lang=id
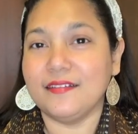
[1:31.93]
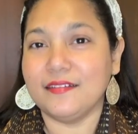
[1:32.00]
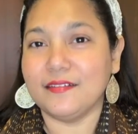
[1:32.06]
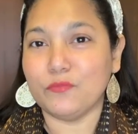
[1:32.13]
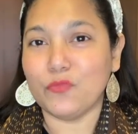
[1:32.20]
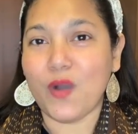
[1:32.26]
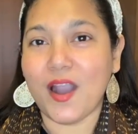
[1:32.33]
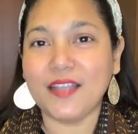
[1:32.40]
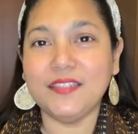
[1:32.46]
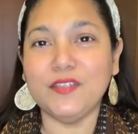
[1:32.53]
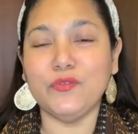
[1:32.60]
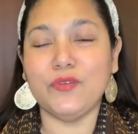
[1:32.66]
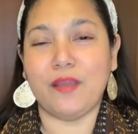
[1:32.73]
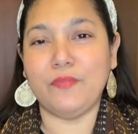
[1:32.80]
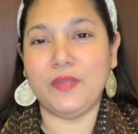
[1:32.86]
Bu Haji
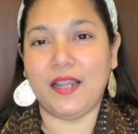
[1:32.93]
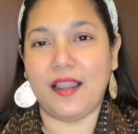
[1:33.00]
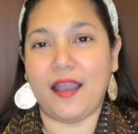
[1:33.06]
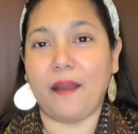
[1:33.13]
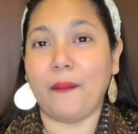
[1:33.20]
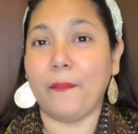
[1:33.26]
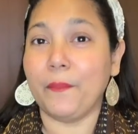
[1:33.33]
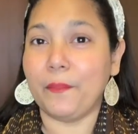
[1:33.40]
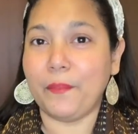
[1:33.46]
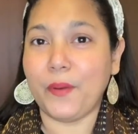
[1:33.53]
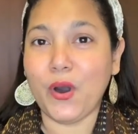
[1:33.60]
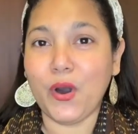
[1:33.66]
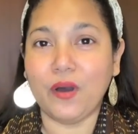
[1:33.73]
udah bilang, "Pok,